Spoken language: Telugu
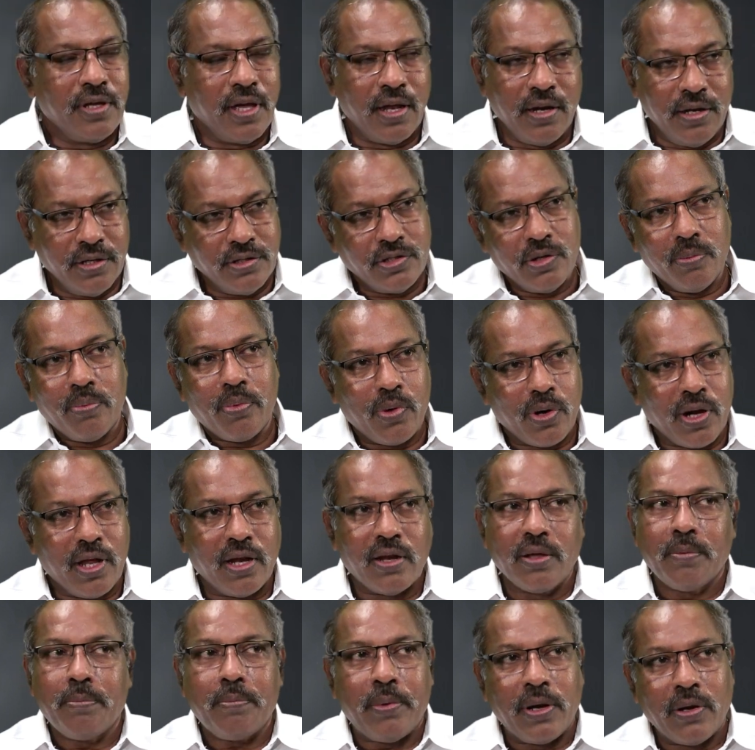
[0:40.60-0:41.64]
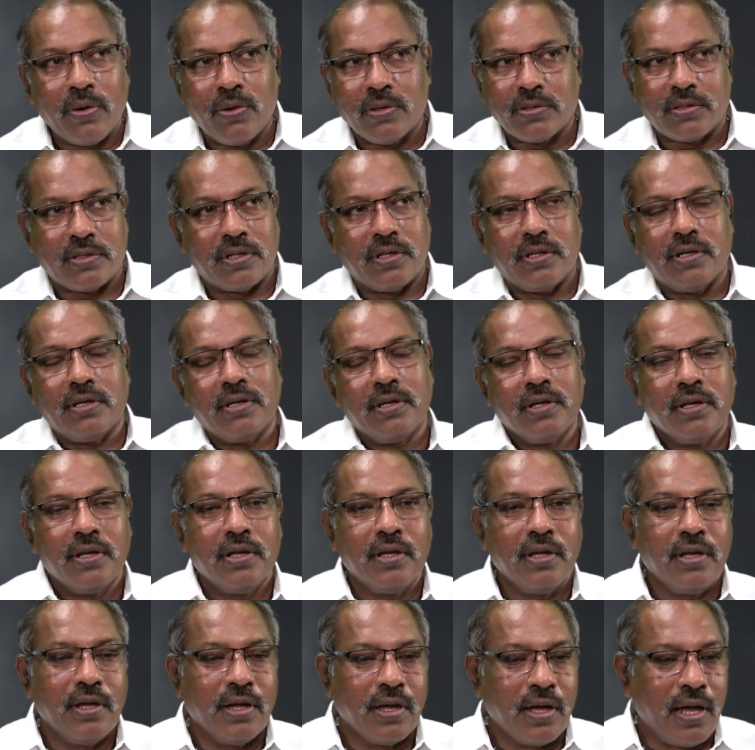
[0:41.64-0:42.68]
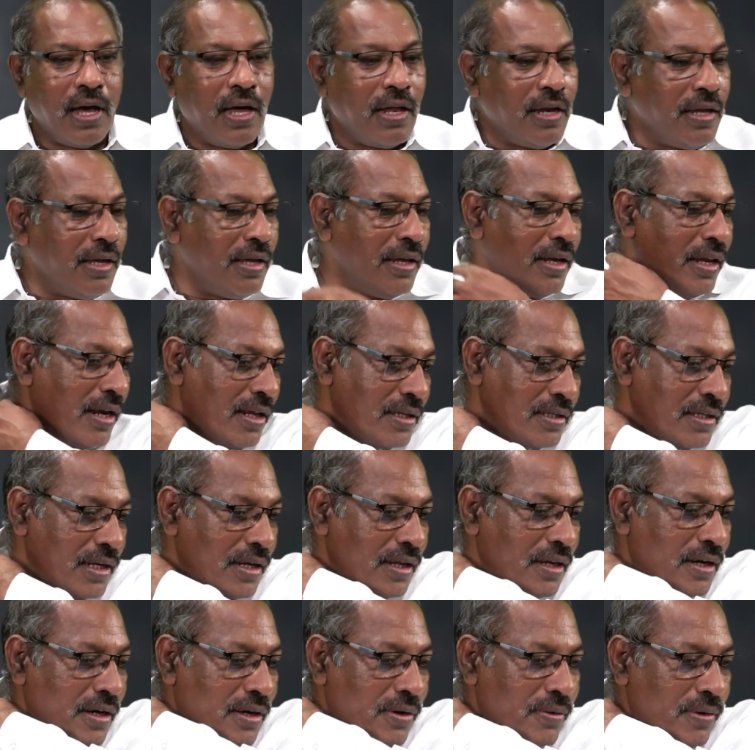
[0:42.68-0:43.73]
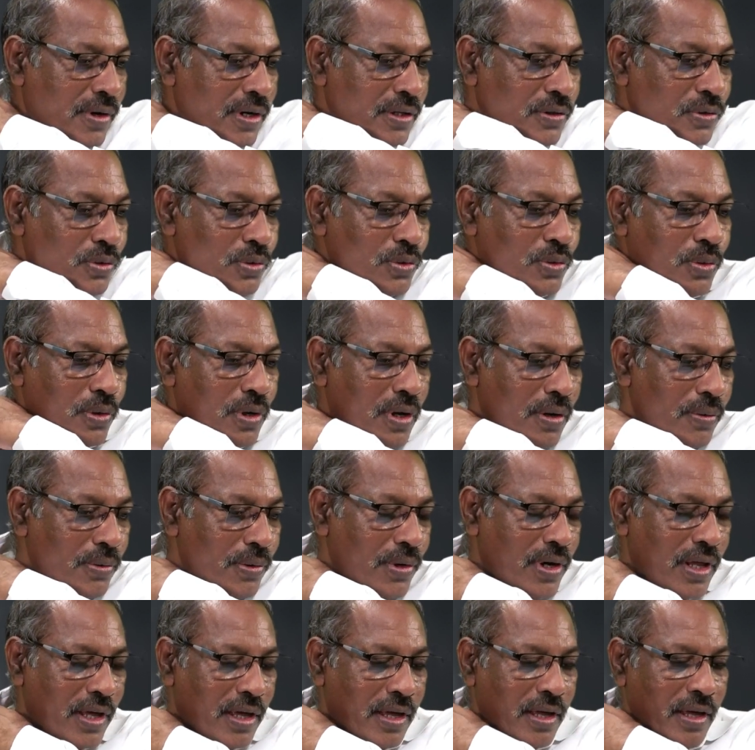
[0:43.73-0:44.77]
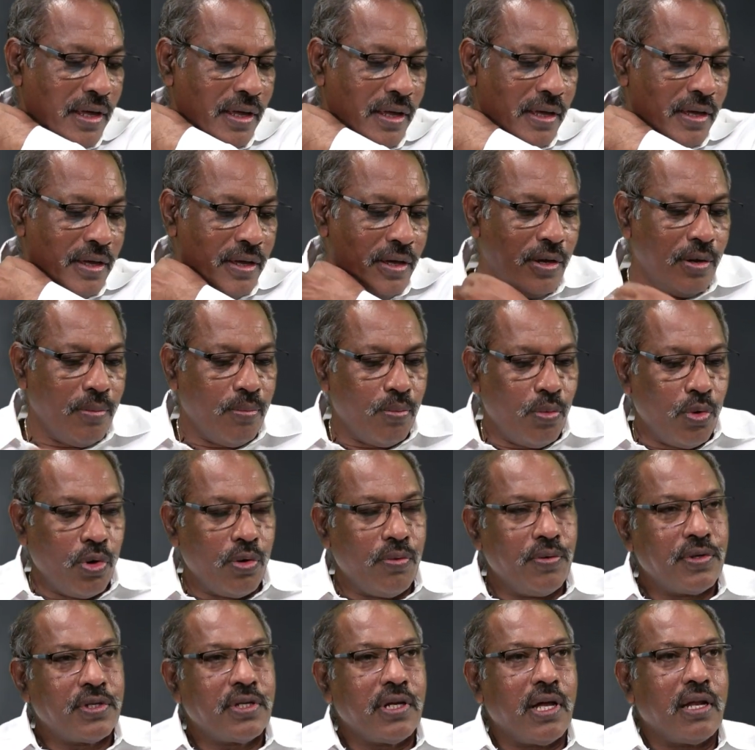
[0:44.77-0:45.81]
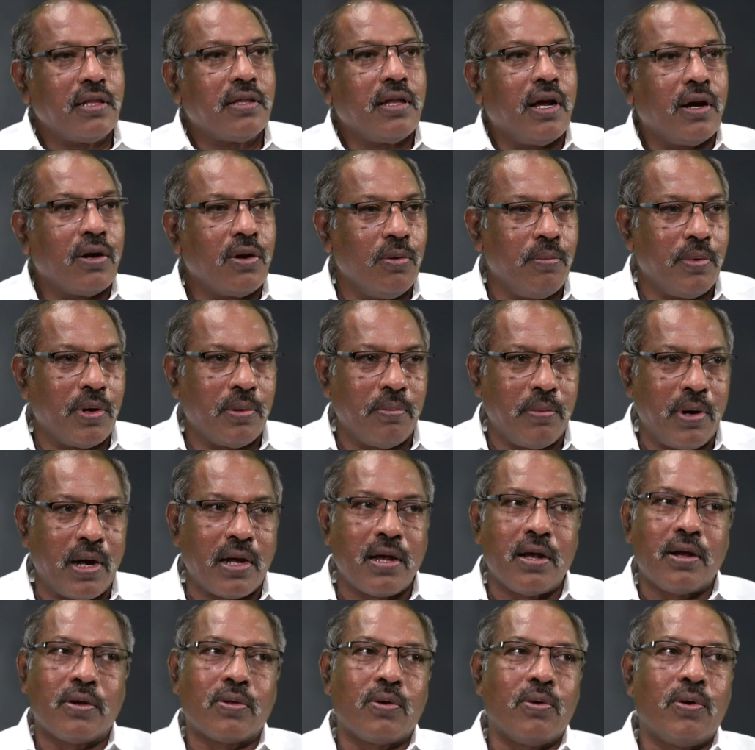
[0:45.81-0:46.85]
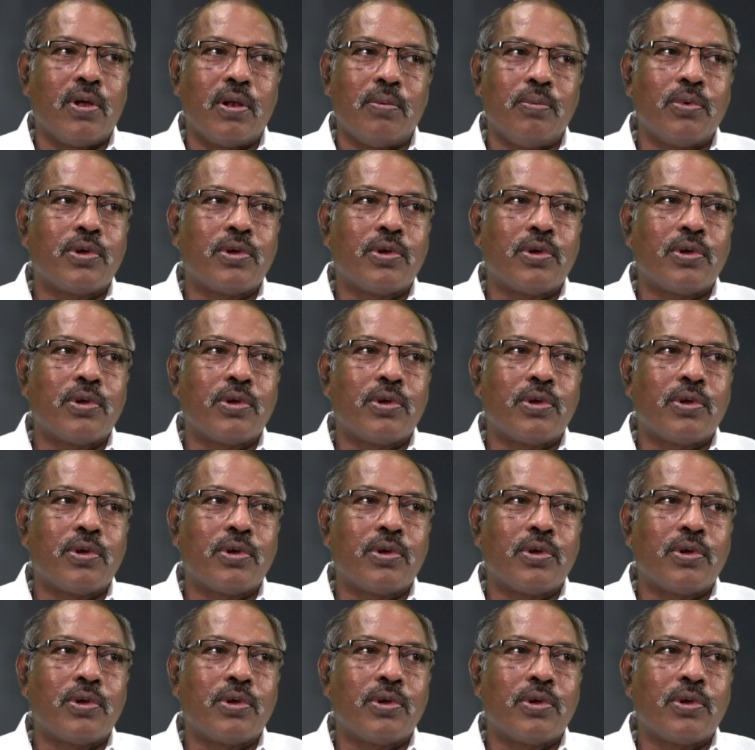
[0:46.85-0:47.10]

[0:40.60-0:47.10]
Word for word: ఇవన్నీ చెప్పుకోవడానికి వస్తాయి కానీ నిన్న జరిగినటువంటి చూసుకుంటా ఉంటే మూడు విషయాలు దాంట్లో మనం మాట్లాడుకోవాలి